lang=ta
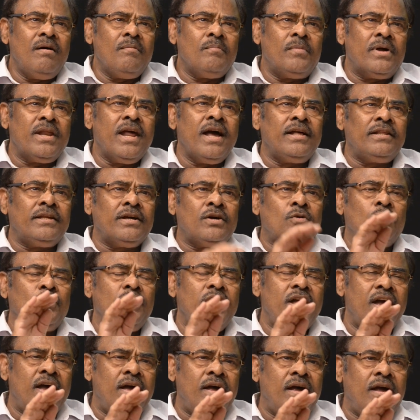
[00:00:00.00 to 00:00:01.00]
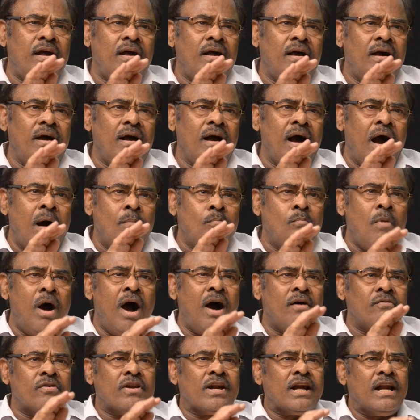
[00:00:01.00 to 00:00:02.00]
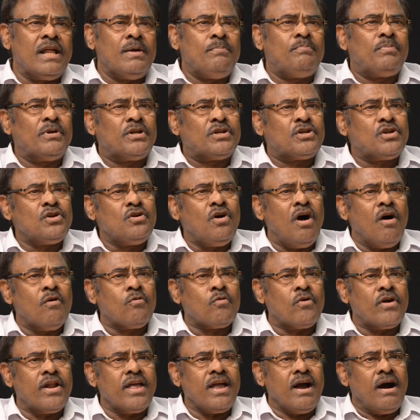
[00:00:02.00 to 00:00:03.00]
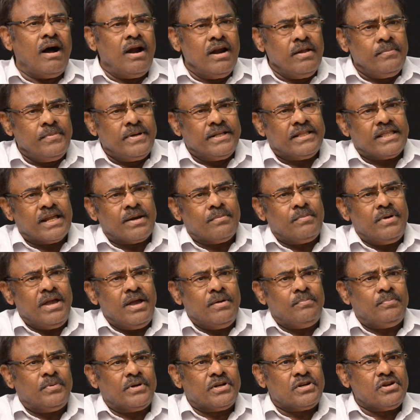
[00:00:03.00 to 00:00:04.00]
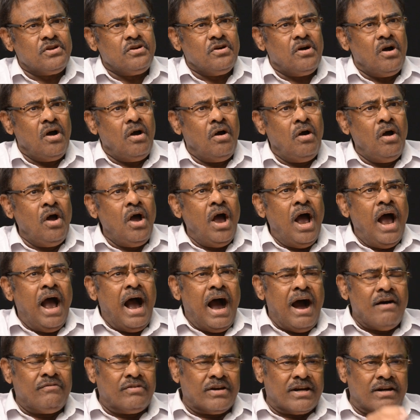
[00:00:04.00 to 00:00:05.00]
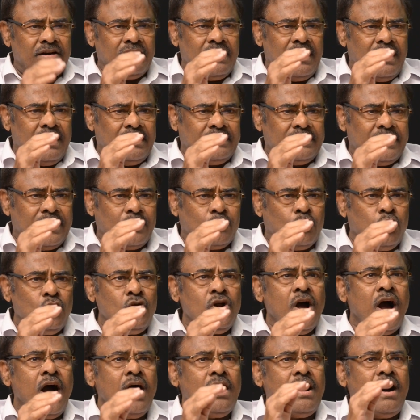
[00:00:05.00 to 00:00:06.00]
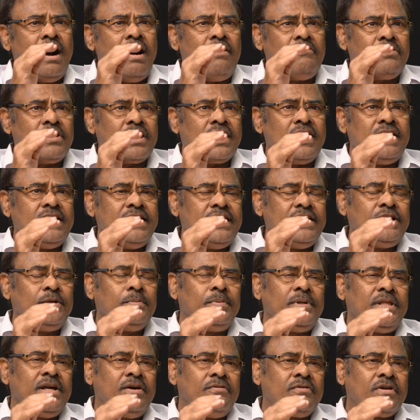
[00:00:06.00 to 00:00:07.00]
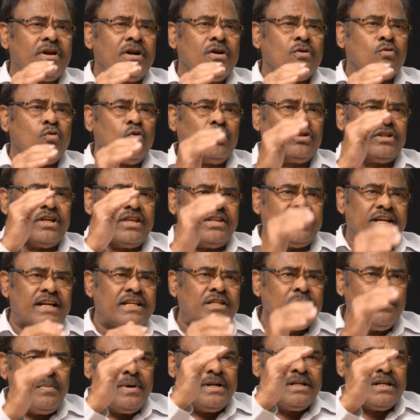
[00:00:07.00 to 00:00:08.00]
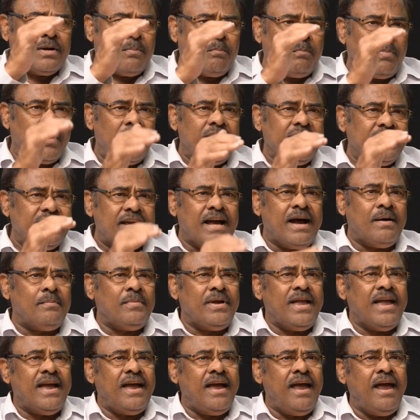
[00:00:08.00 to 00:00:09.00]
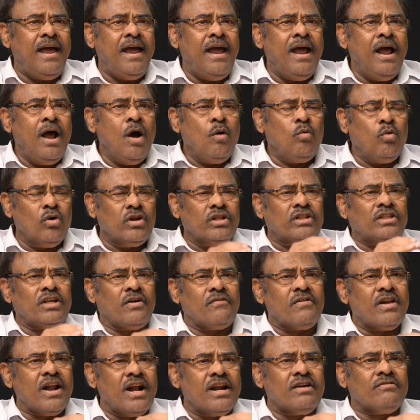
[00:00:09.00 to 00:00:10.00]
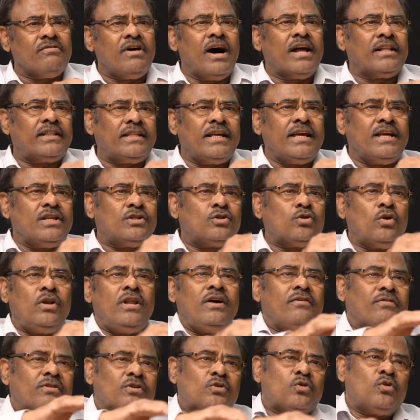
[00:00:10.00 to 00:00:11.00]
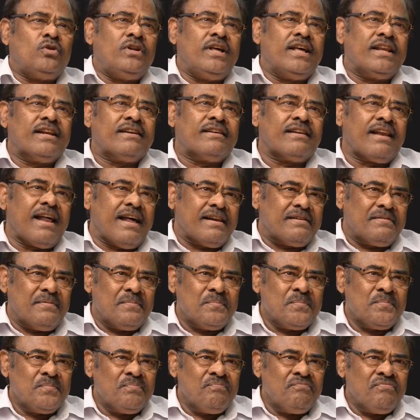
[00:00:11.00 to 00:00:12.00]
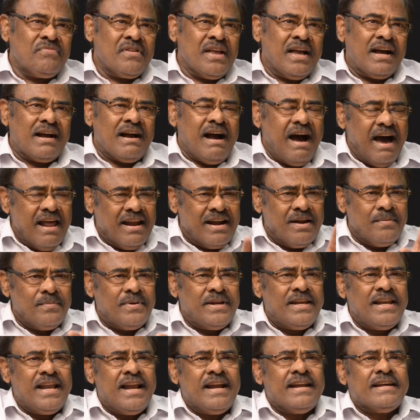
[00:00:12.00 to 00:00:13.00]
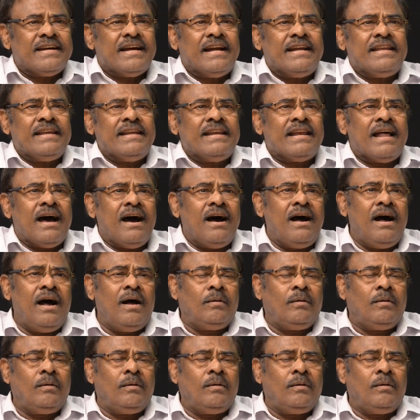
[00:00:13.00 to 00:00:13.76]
மரியாதைக்குரிய அம்மா அவர்களை பற்றியோ அவருடைய ஆளுமை திறமையை பற்றியோ அவர் அந்த குன்ஹா அவர்கள் நீதிபதி அவர்கள் கொடுத்த ஜட்ஜ்மெண்ட்டை படிக்காமையே ஒரு தவறான வார்த்தையை சொல்லி அவர் சொல்லியிருக்கிறார் காரணம் என்னன்னு கேட்டிங்கன்னா